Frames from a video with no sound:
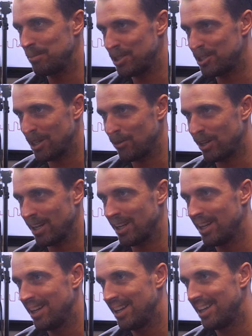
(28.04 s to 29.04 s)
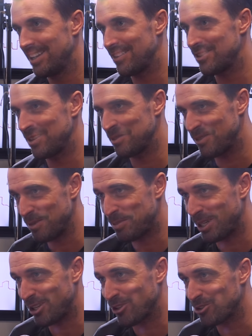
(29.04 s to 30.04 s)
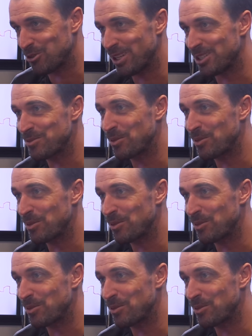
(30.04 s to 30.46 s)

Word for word: piszczałkę, ja wziąłem dwie pary koszulek,